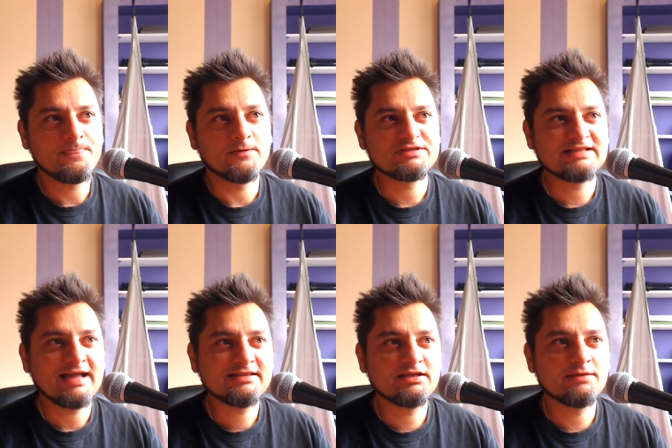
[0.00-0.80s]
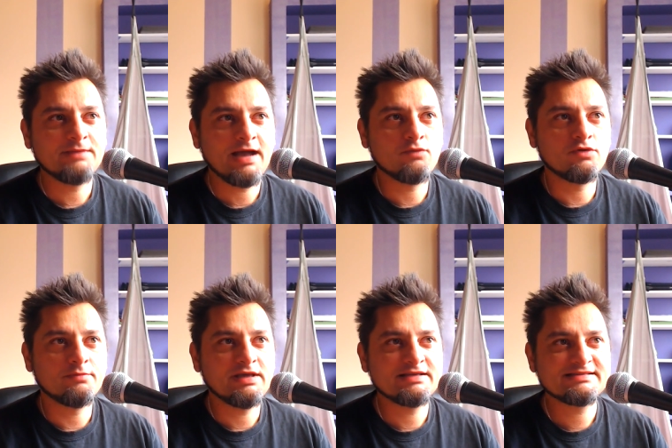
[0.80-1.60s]
Ostatnie miało
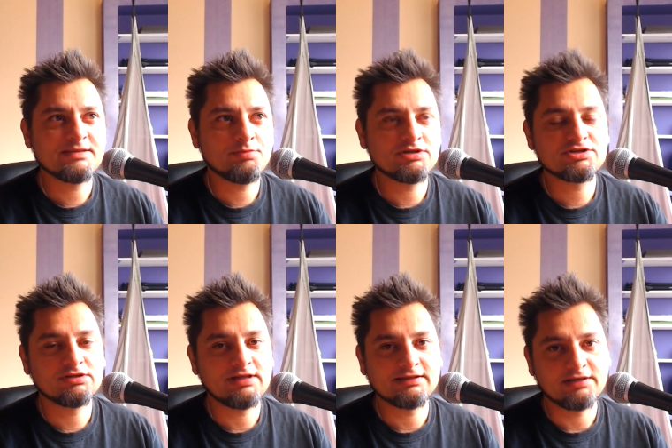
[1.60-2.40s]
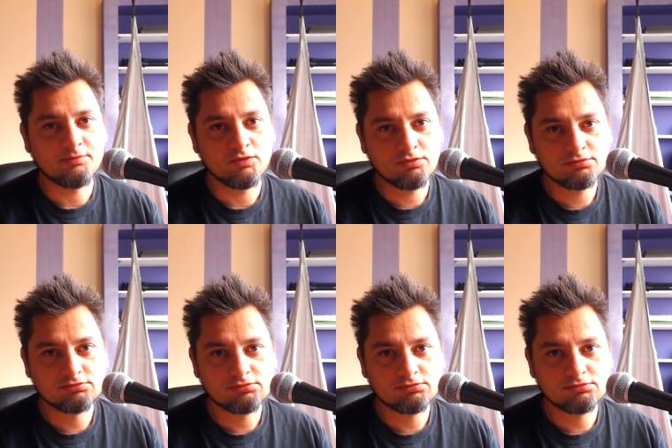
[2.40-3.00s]
miejsce 50 lat temu